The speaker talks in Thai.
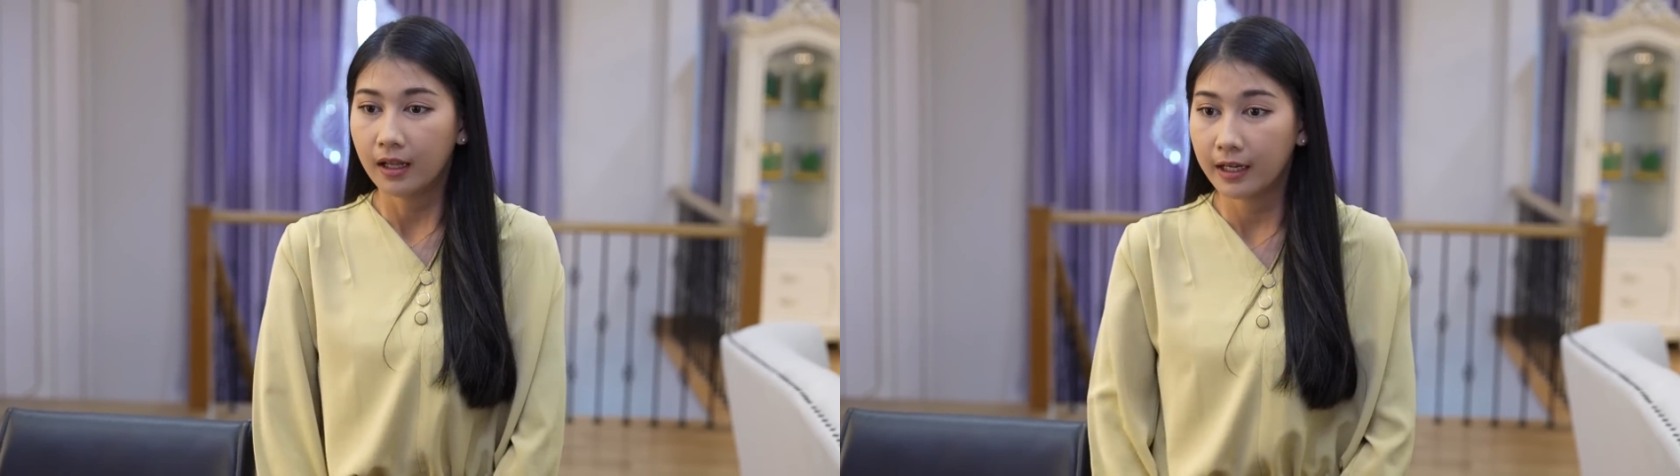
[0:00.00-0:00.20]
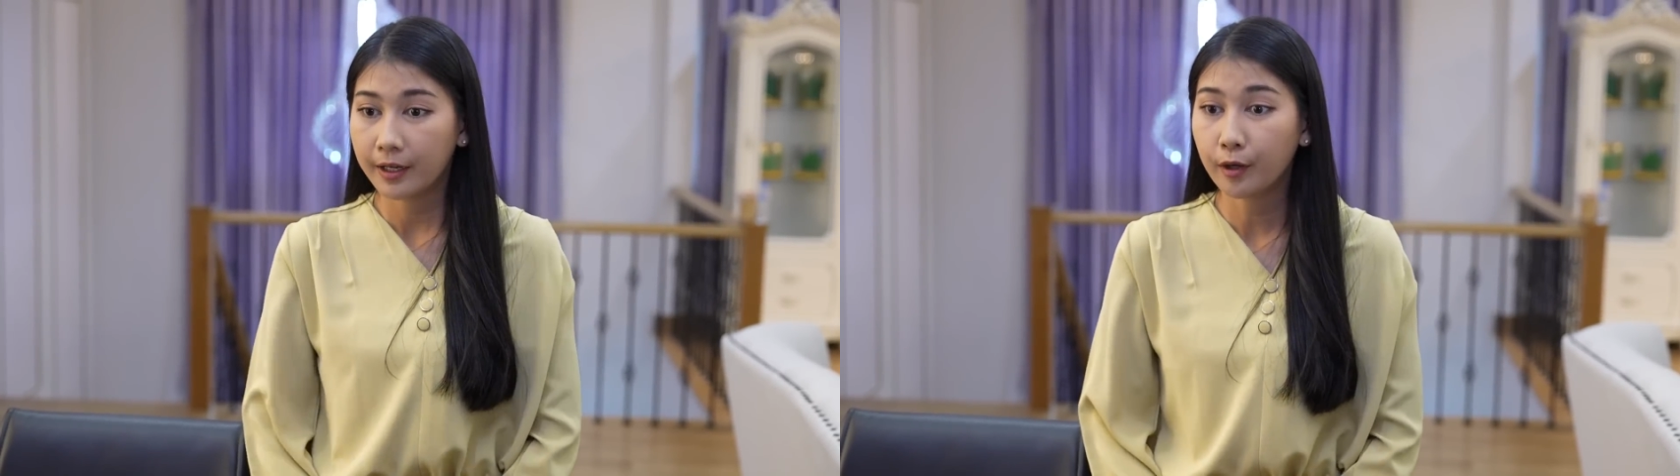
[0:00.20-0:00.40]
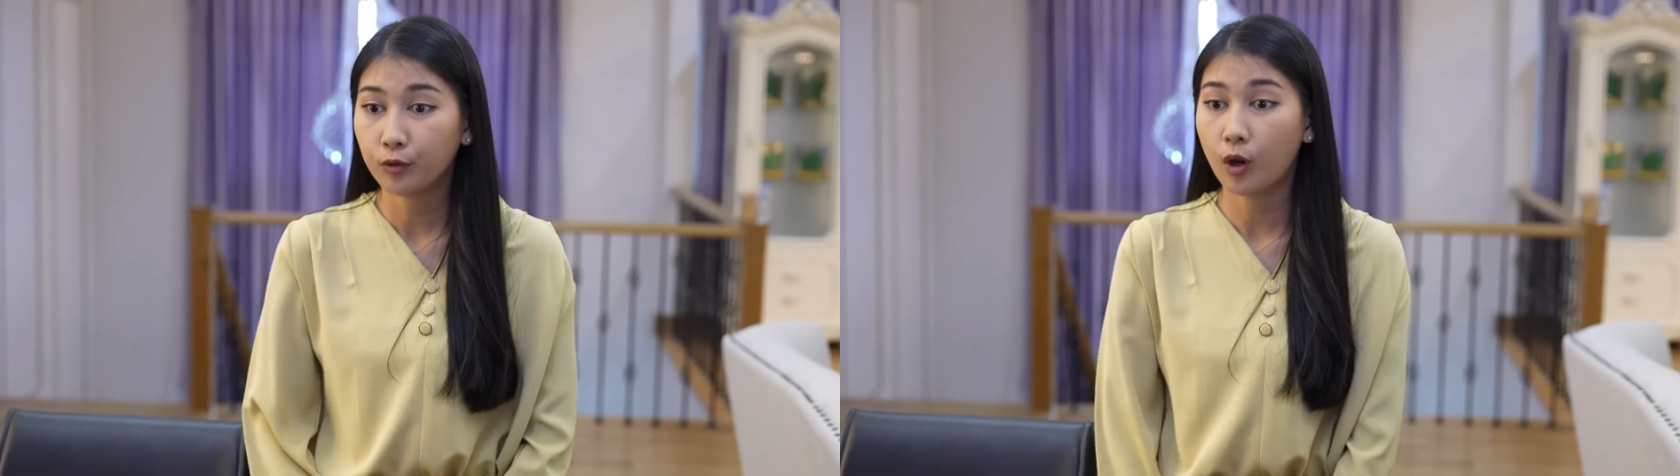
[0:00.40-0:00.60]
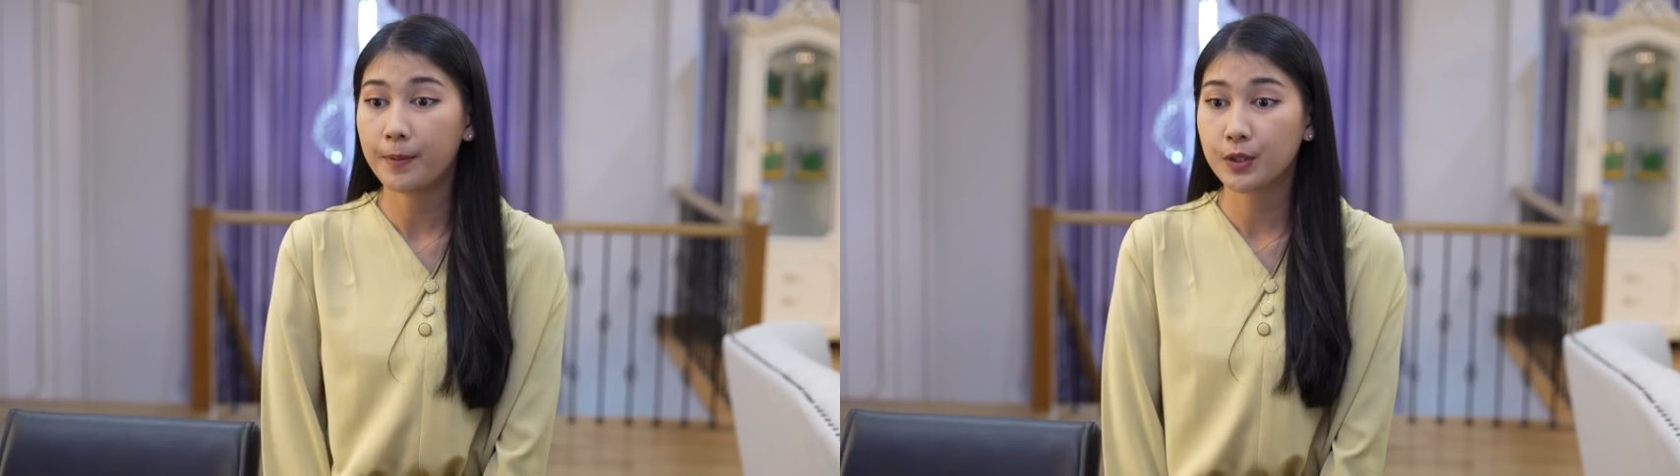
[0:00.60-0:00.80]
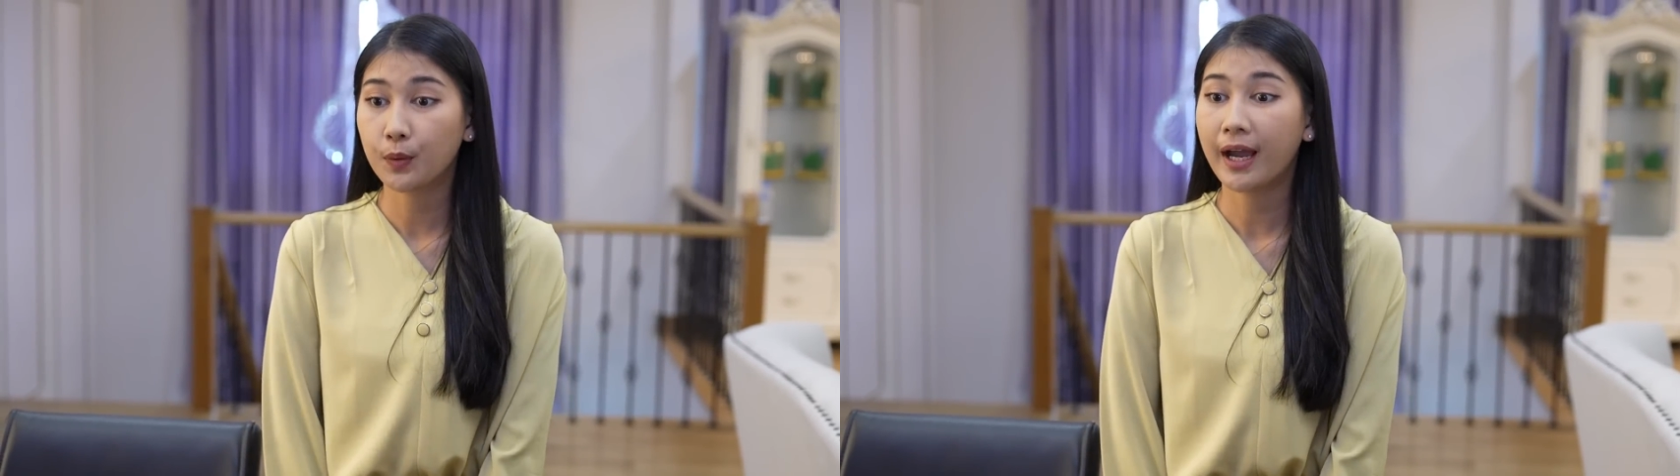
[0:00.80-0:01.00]
แล้วเดี๋ยวหนูเอา
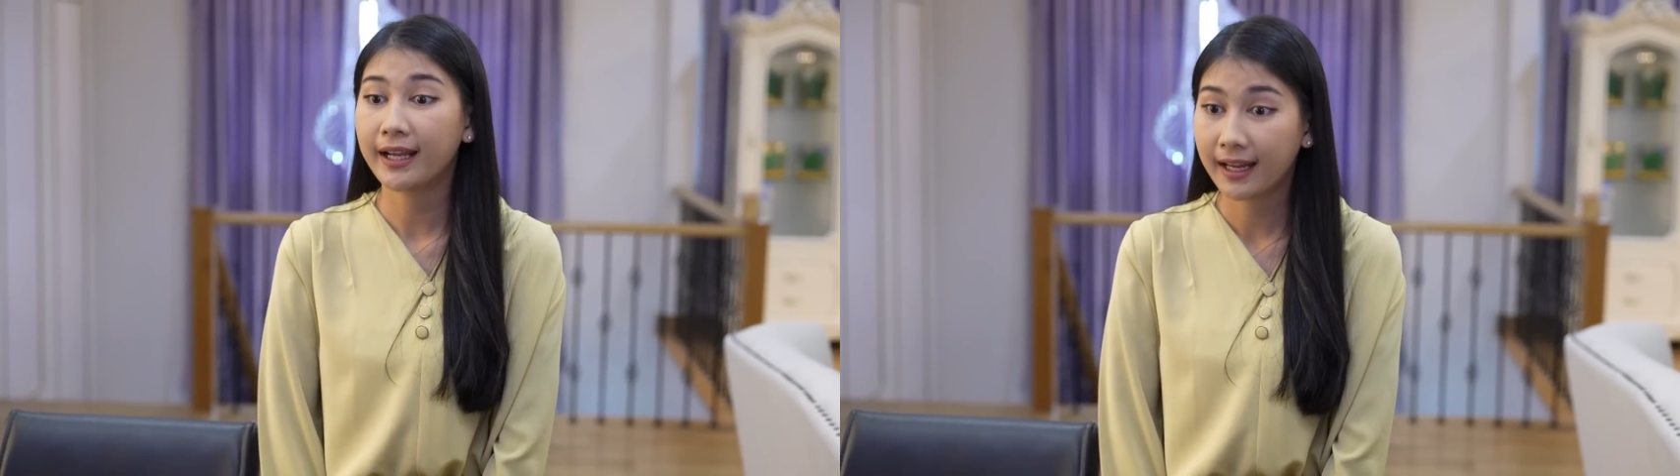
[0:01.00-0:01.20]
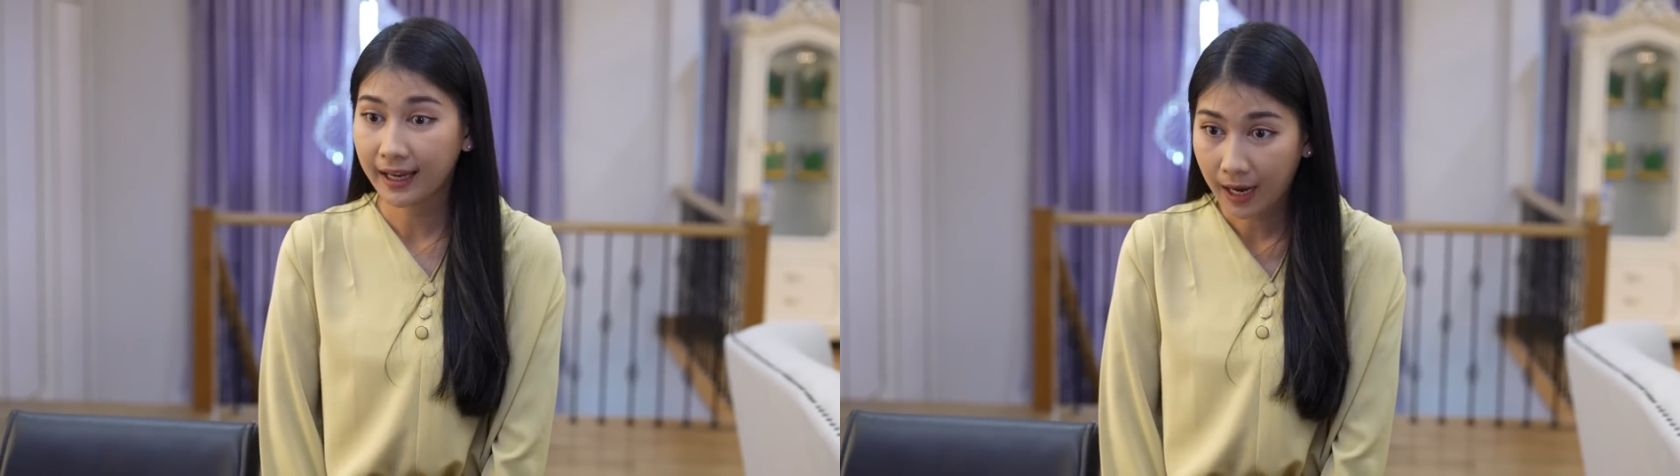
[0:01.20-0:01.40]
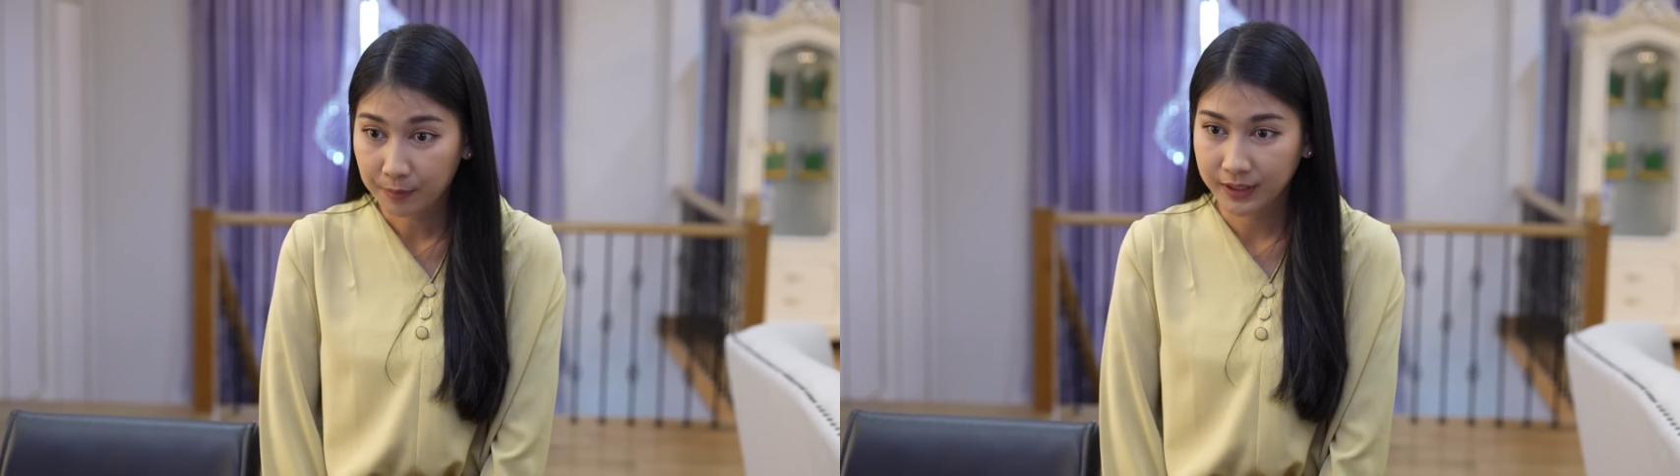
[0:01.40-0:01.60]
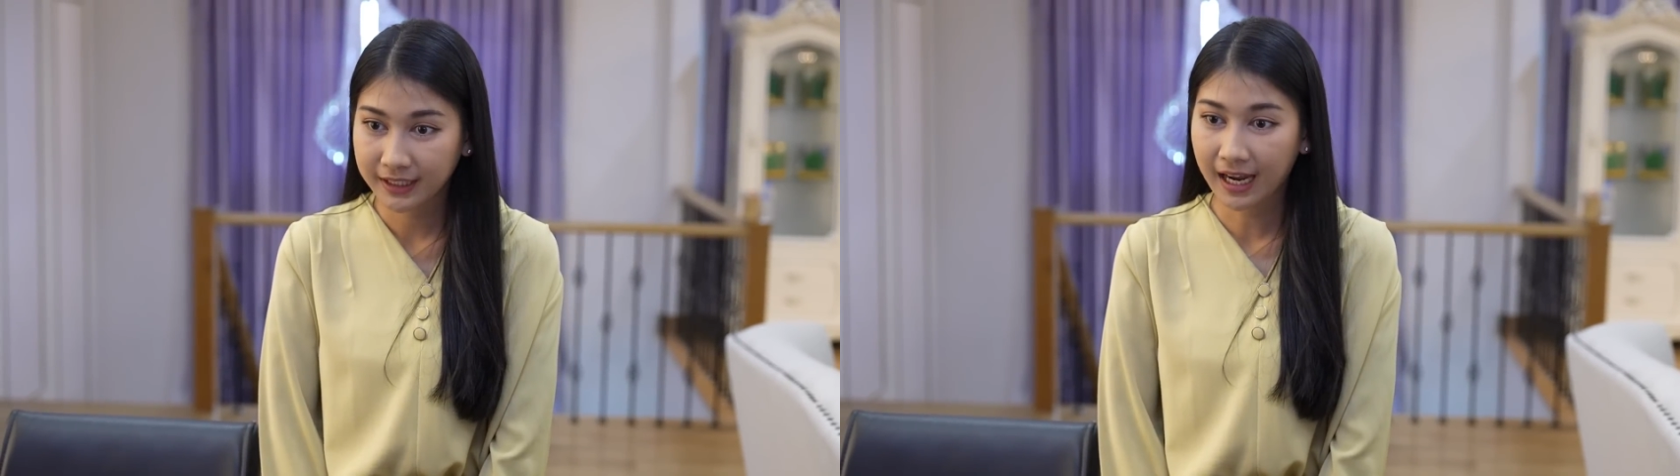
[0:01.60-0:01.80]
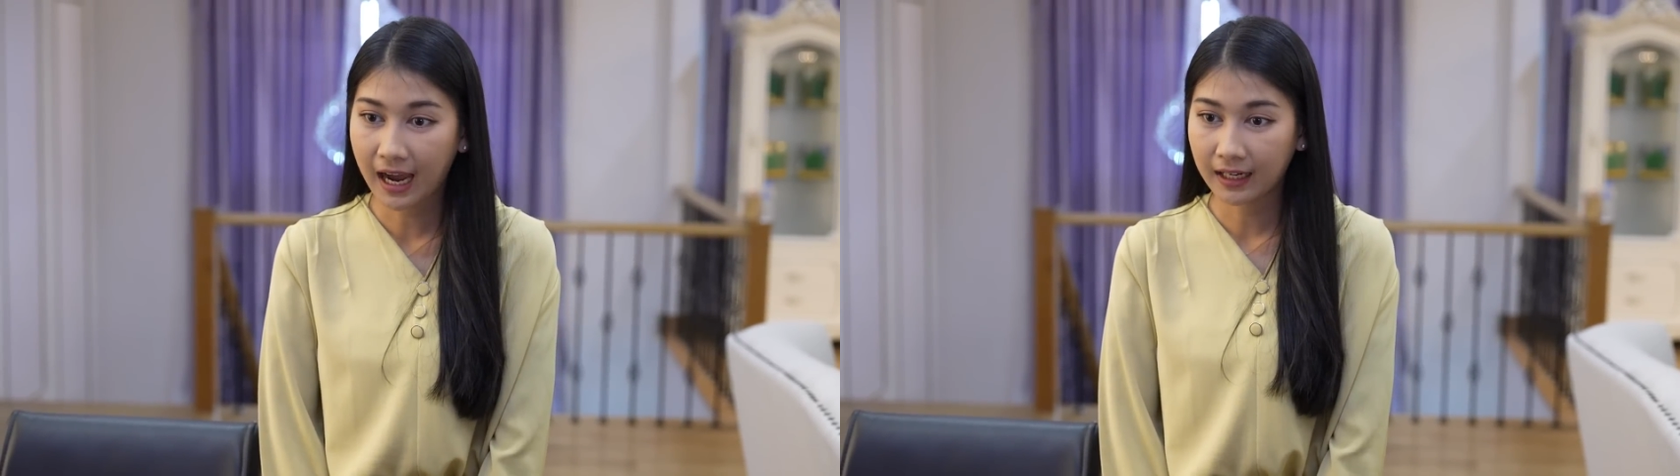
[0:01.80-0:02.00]
ไปส่งให้นะคะ ผู้
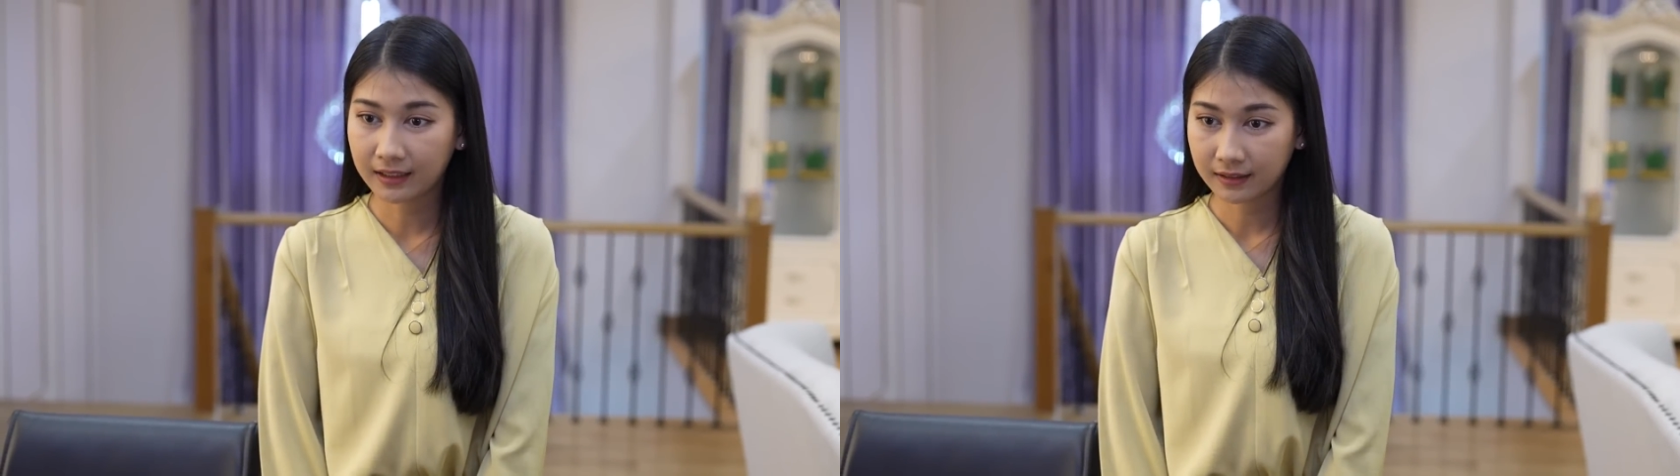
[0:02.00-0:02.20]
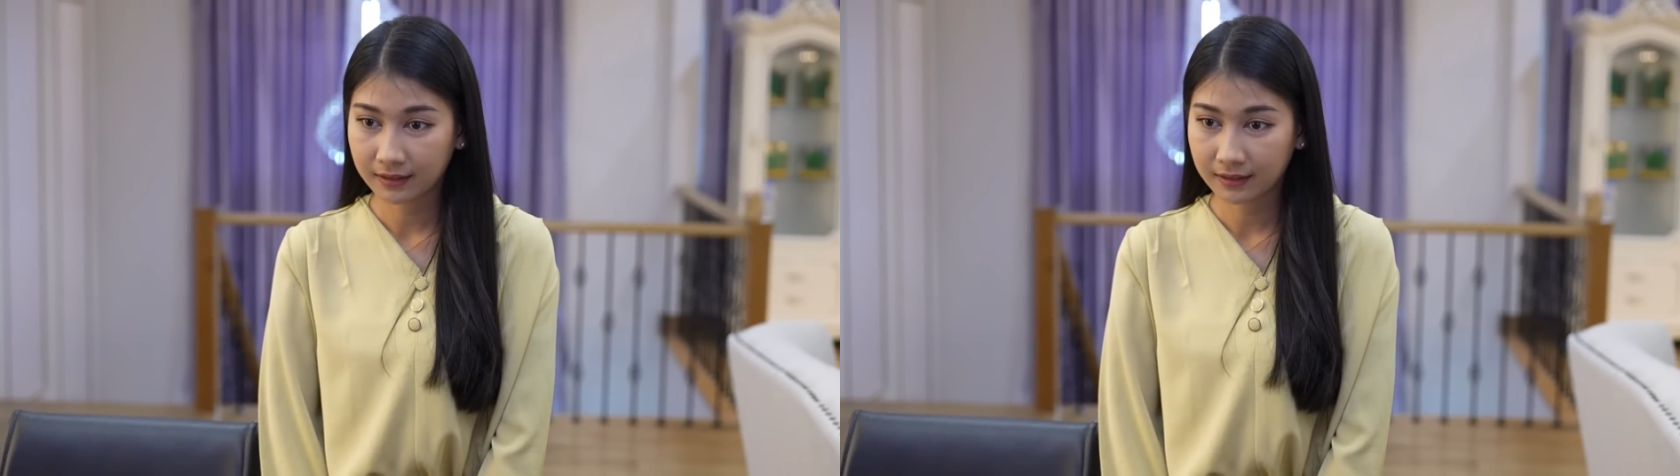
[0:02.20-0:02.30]
จัดการ